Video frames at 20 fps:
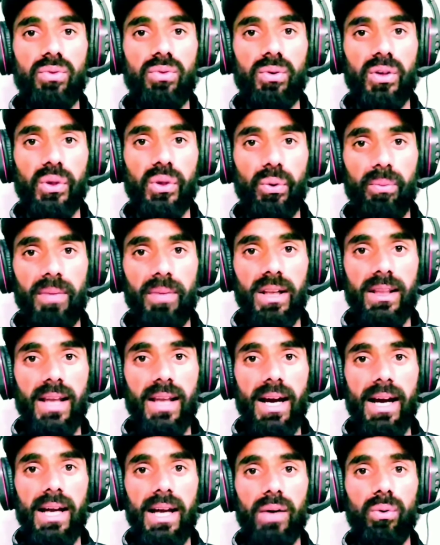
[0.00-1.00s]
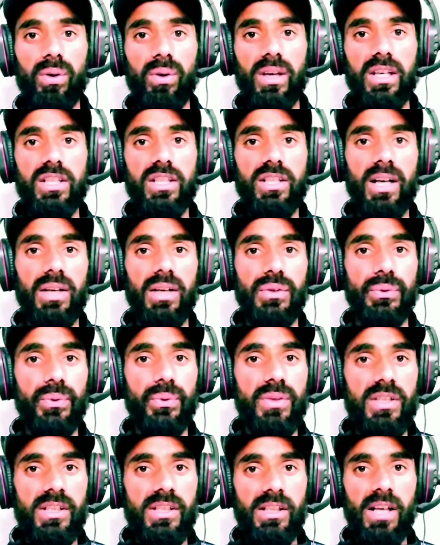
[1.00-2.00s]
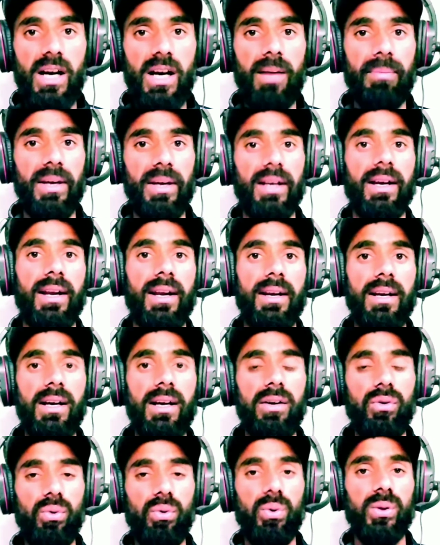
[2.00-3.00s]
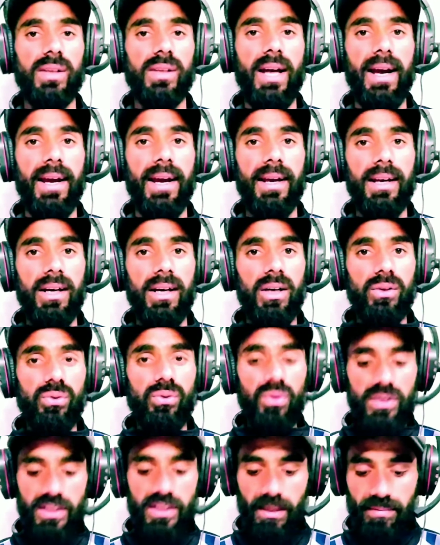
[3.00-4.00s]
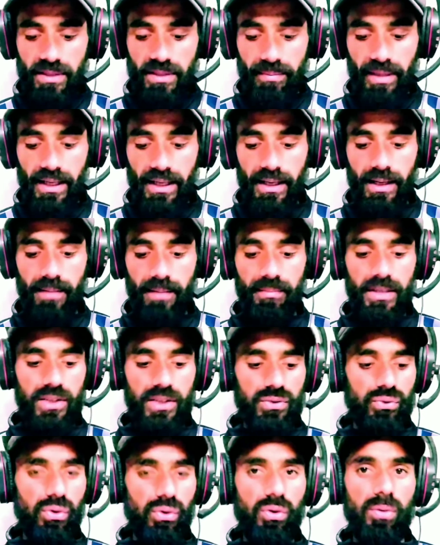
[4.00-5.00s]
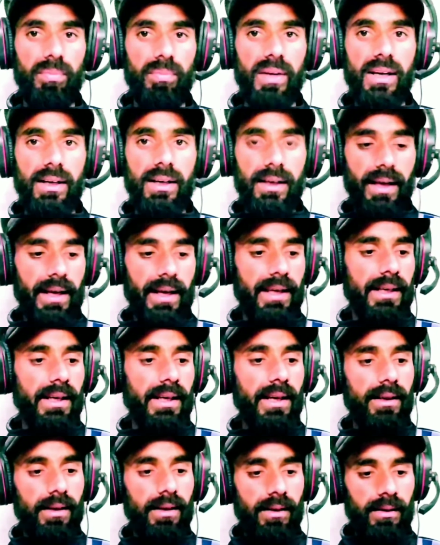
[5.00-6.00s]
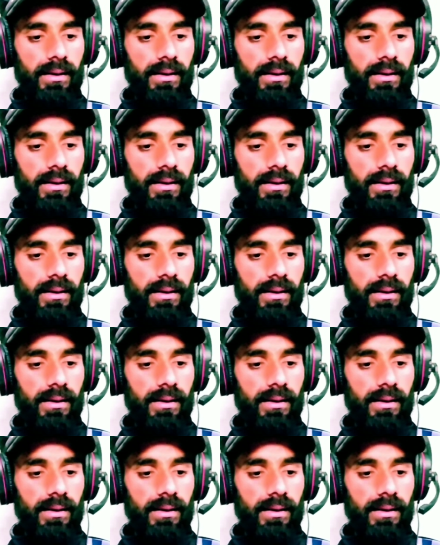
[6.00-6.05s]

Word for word: को क्यों मिलता है और इसका यूज़ कहाँ पर करना होता है तो सबसे पहले हम इसको ओपन करेंगे